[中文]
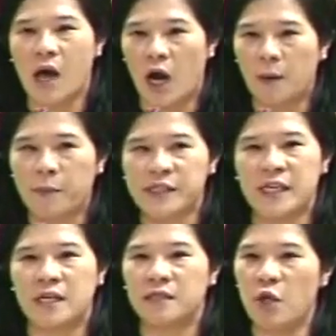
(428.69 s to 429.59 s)
而不是
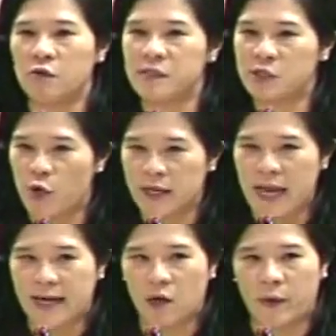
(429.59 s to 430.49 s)
用原
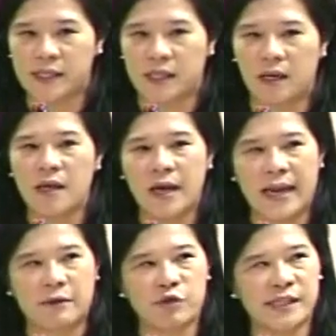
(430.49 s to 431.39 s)
来的规则
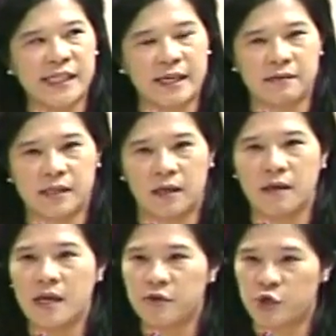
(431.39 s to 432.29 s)
来去谴责、